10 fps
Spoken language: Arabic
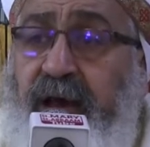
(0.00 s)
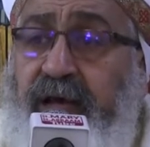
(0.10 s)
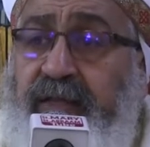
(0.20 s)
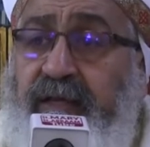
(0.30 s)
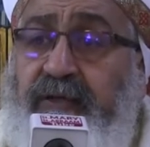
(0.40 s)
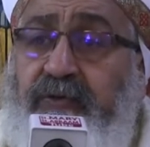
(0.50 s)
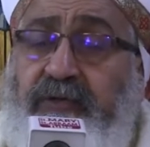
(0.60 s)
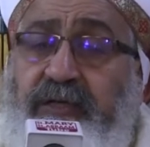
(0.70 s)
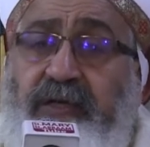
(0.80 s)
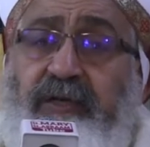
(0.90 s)
حتى
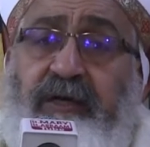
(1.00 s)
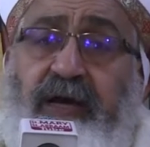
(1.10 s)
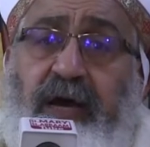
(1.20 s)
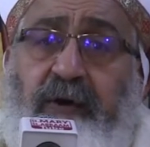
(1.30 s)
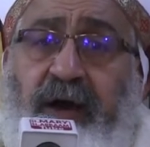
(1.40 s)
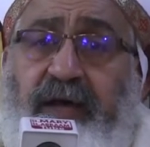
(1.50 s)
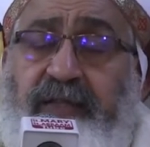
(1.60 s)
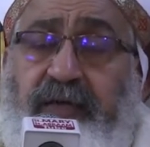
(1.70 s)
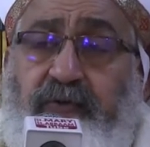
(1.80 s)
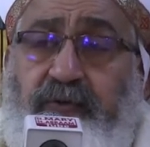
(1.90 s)
تسيء او
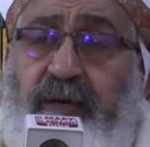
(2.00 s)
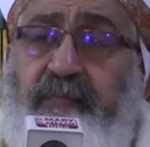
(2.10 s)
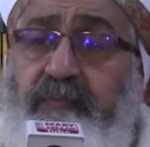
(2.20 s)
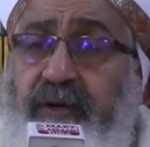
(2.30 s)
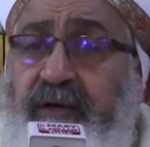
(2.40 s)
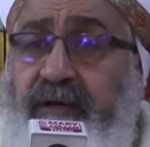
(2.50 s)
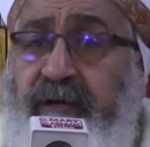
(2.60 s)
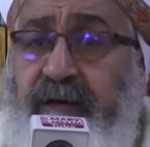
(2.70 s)
حتى تدمر